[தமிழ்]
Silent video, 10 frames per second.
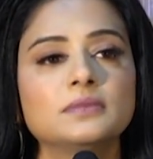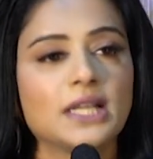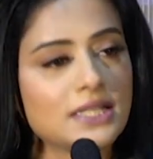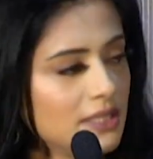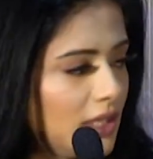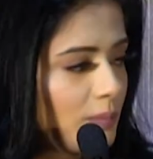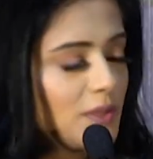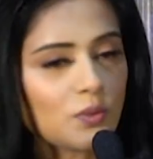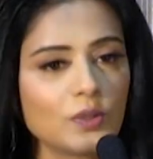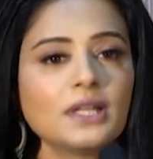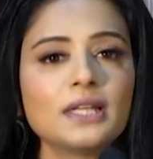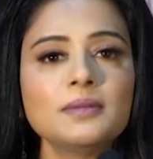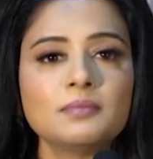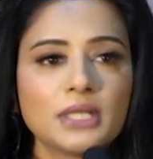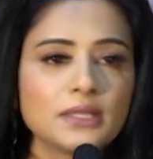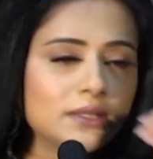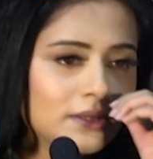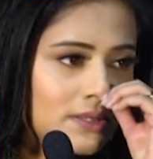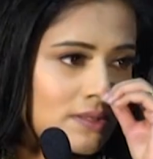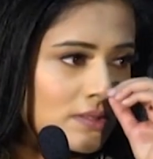ஜாஸ்தி யாருமே சொல்லலை பட்
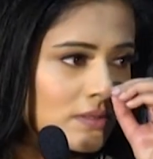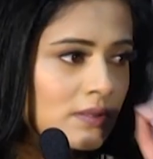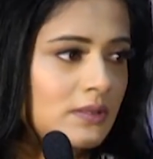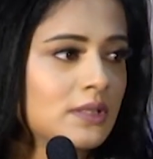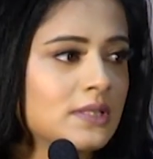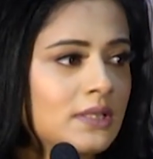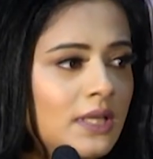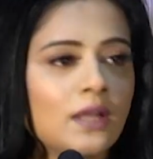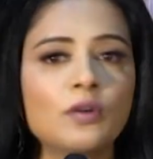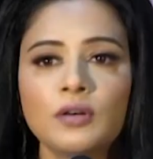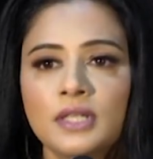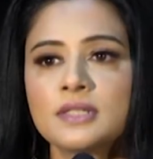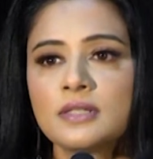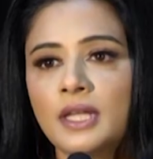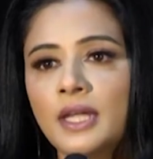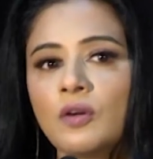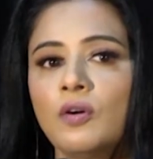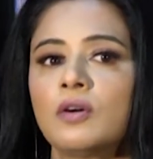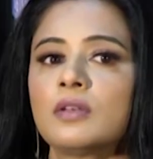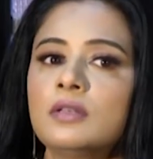இட்ஸ் இட்ஸ் அ டேக் இட்ஸ் அ டேக்
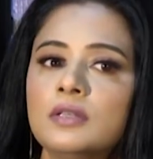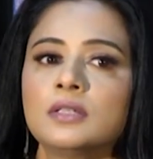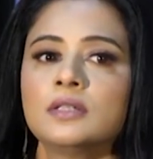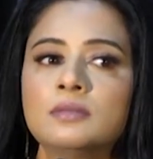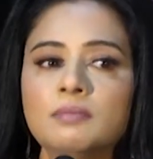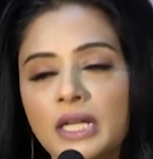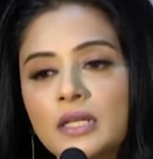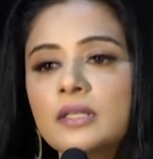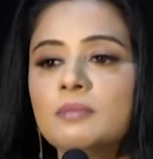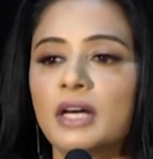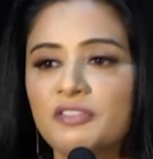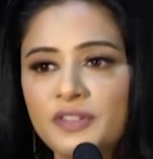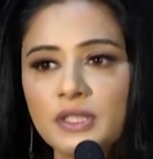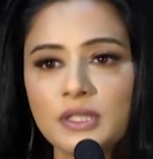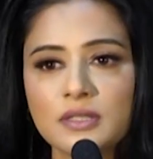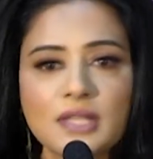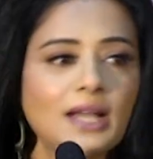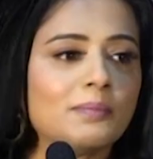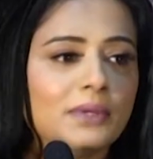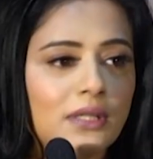ஆன் த மெடிக்கல் மாஃபியா தட் இஸ்
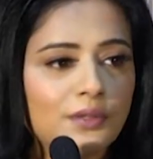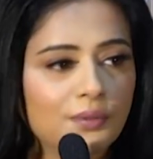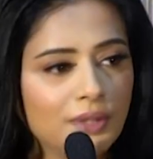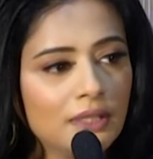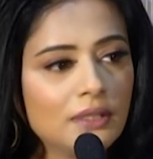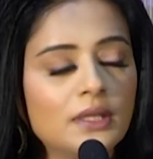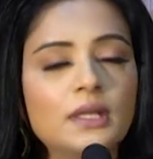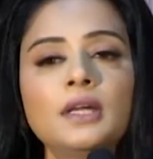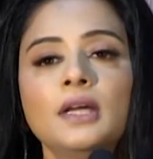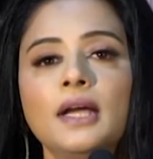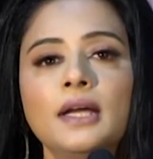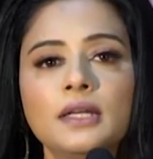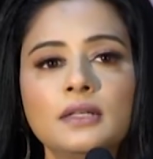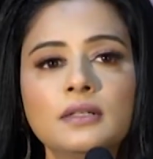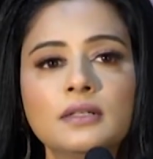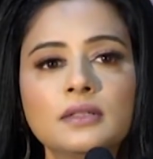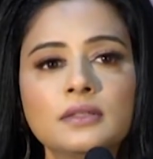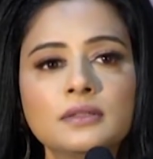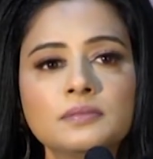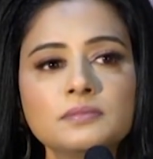ஹேப்பனிங் டுடே அண்ட்
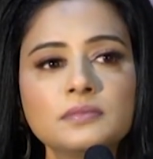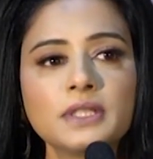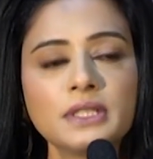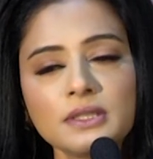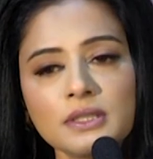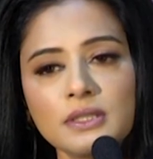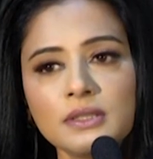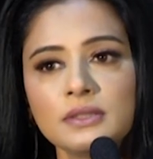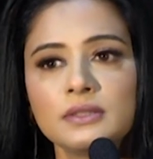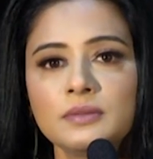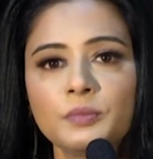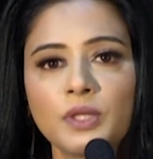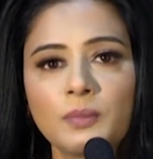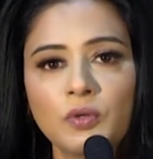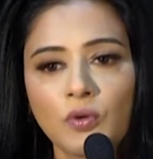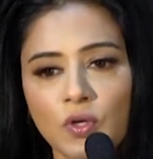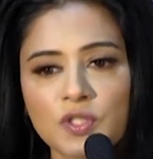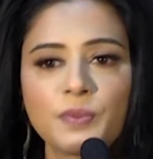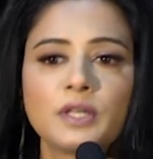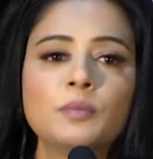கிட்டத்தட்ட இப்போ நம்ம ஒரு
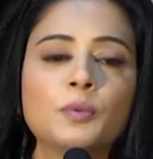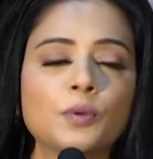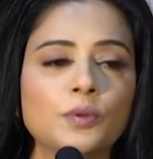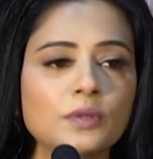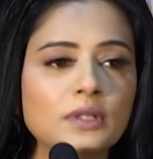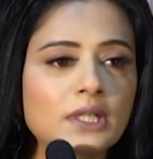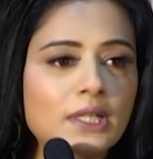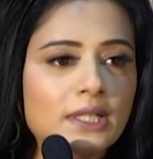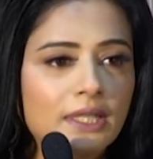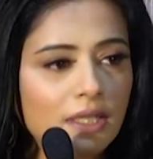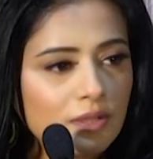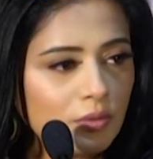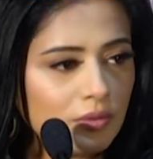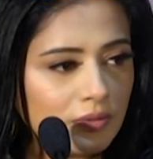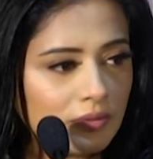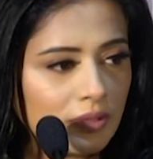ஹாஸ்பிட்டல் போகிறோம் ஏதாவது ஒரு